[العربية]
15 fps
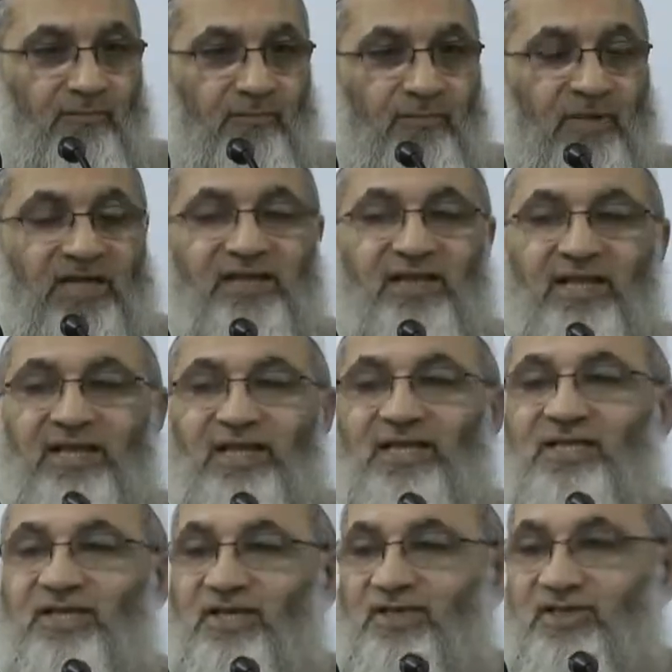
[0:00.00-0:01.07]
من ذا
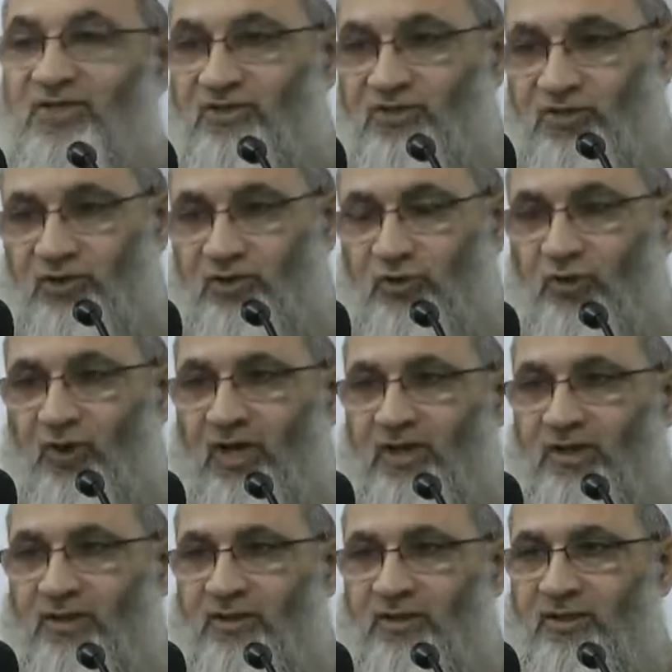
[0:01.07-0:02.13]
الذي يستطيع
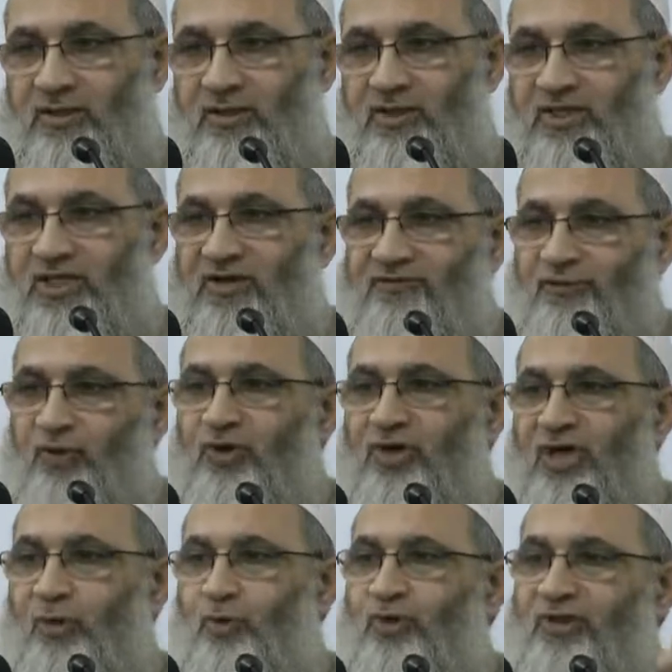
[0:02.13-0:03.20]
أن
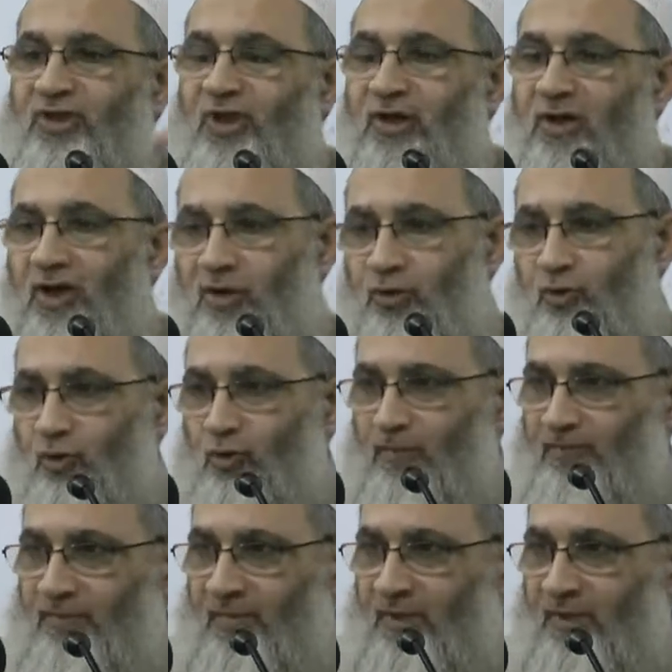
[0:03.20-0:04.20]
يفك وثاقه